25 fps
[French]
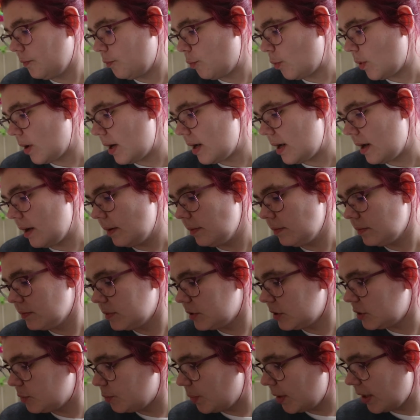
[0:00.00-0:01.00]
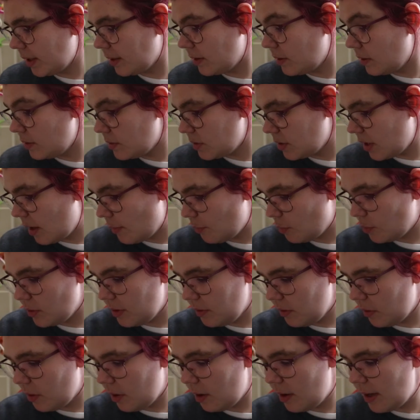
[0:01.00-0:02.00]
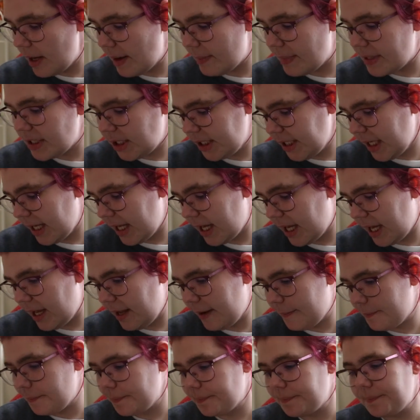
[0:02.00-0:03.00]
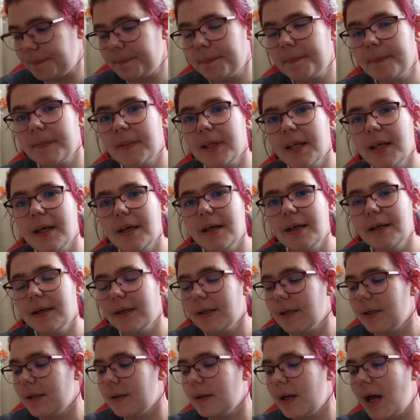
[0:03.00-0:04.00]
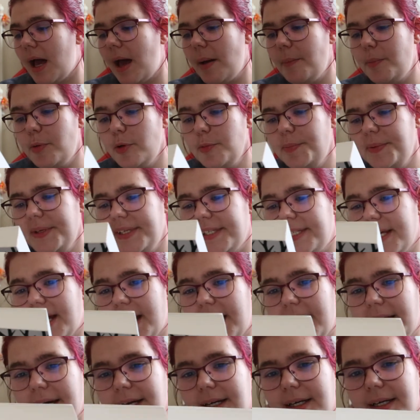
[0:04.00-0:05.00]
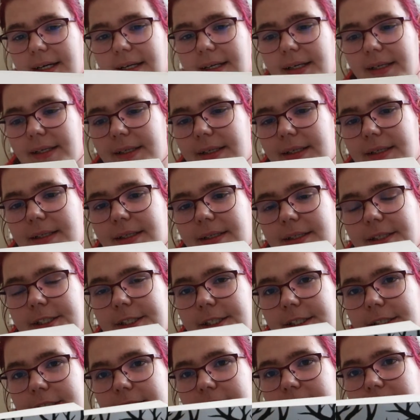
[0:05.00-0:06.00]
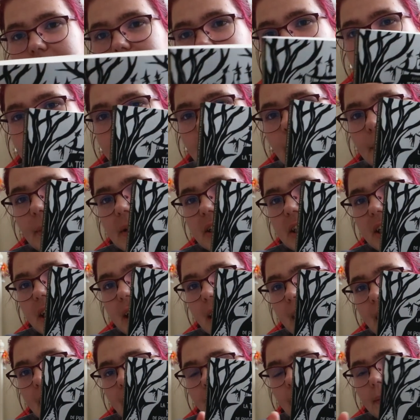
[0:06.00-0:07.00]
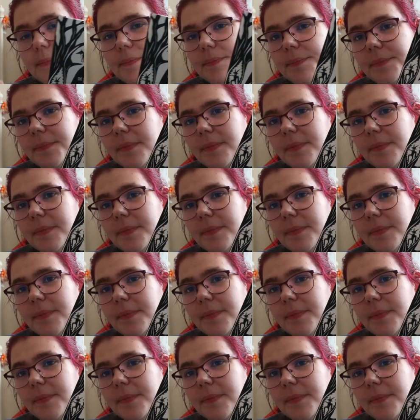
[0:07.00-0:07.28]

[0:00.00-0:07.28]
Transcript: Voilà, j'espère que c'est un boulet. Oh, la matière est un peu bizarre. La matière est...